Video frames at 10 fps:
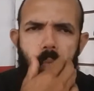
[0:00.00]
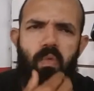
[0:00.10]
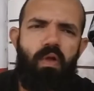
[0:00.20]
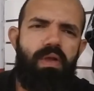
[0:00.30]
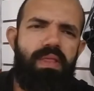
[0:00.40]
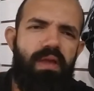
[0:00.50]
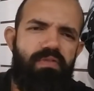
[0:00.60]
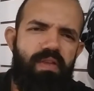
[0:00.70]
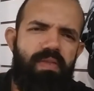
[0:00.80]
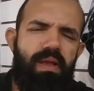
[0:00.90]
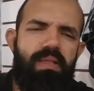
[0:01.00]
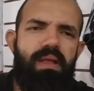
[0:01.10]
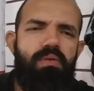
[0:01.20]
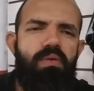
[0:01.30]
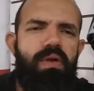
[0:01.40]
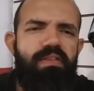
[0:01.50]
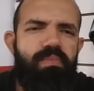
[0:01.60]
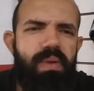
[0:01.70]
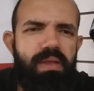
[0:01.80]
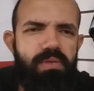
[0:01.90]
Só que deve ser tratado com
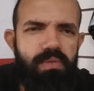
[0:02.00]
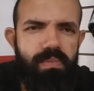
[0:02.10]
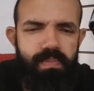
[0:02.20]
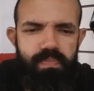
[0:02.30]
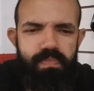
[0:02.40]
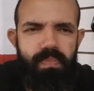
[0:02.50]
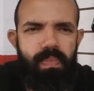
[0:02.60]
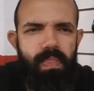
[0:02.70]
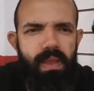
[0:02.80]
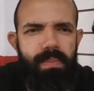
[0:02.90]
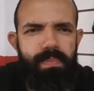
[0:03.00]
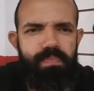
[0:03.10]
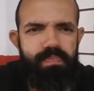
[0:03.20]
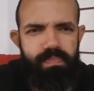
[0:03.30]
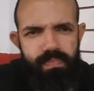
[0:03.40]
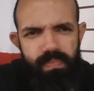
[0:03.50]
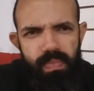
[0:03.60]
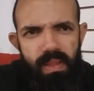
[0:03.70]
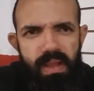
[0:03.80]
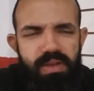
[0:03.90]
respeito. Né?
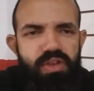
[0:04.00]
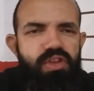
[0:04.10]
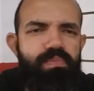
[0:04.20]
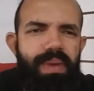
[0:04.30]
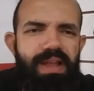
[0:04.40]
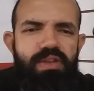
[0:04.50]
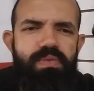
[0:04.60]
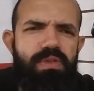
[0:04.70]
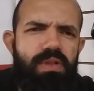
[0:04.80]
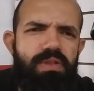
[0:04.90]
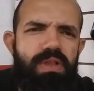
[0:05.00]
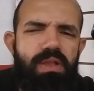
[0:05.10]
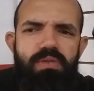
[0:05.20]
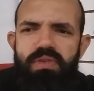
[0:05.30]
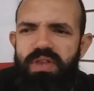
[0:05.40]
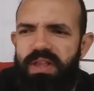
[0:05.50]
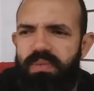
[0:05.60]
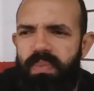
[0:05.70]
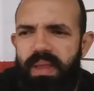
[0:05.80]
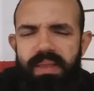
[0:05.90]
A gente pede para os nossos alunos
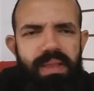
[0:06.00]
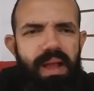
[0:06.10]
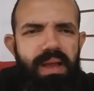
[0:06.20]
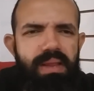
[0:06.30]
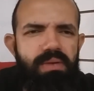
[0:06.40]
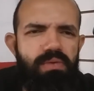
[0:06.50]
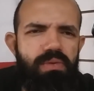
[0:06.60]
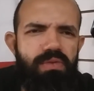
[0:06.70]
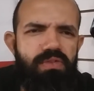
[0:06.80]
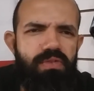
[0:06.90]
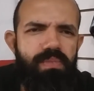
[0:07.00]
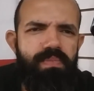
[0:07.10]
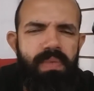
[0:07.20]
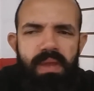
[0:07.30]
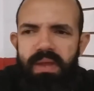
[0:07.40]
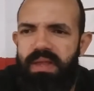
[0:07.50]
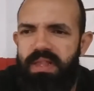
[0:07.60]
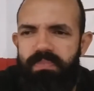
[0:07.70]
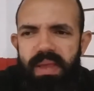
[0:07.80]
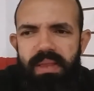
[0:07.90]
respeitarem o dojo,
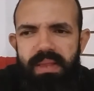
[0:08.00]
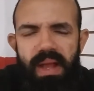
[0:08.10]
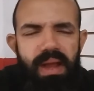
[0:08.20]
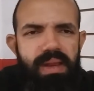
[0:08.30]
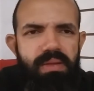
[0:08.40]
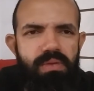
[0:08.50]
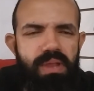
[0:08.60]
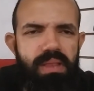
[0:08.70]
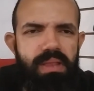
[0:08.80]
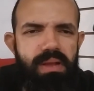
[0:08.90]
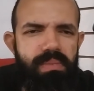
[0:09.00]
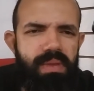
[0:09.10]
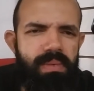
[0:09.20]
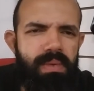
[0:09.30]
respeitarem o tatame,